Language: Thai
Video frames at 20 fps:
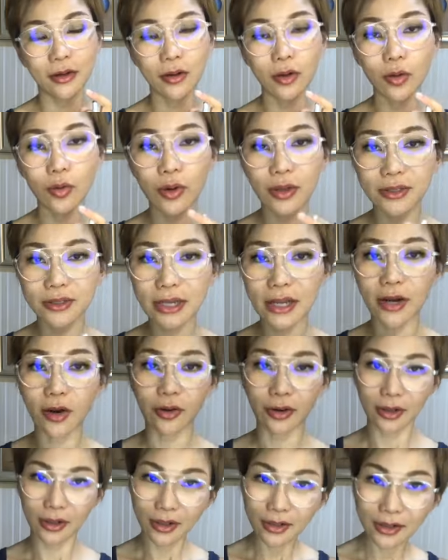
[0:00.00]
โรคหัวใจหล
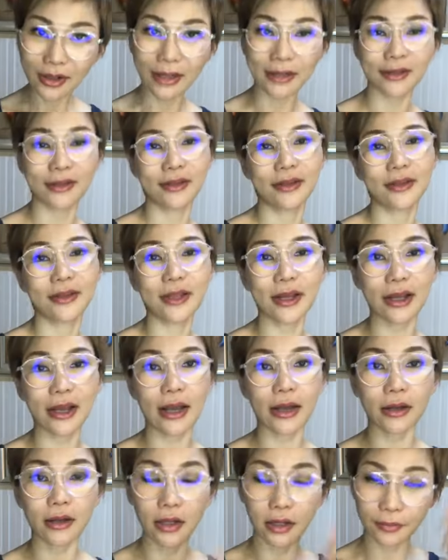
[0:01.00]
อดเลือดนะ
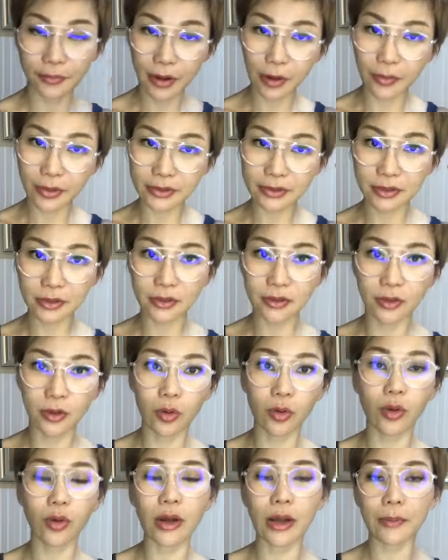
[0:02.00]
คะเกิดภาวะสโตร
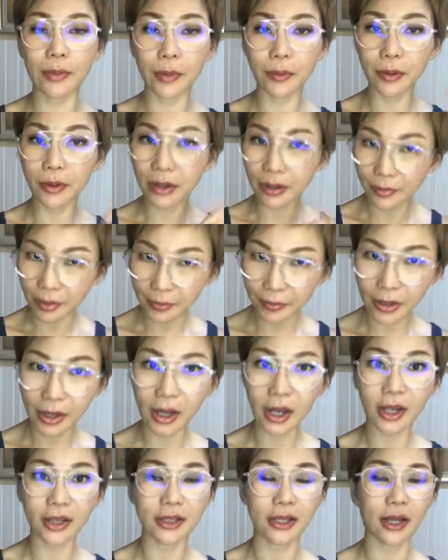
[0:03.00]
กอัมพฤกษ์อัม
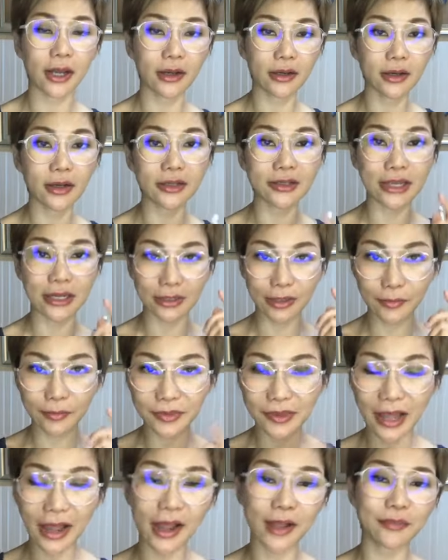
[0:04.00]
พาตนะคะเกิดจาก
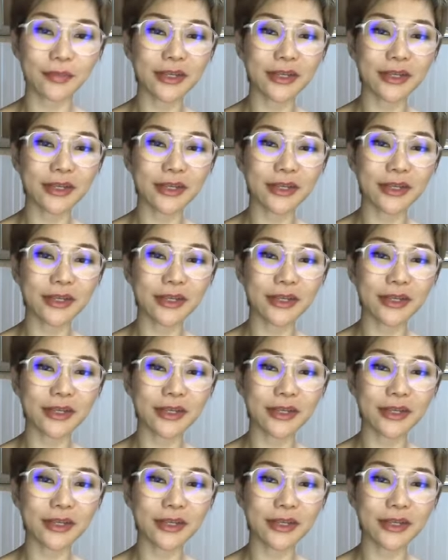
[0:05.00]
น้ำตาล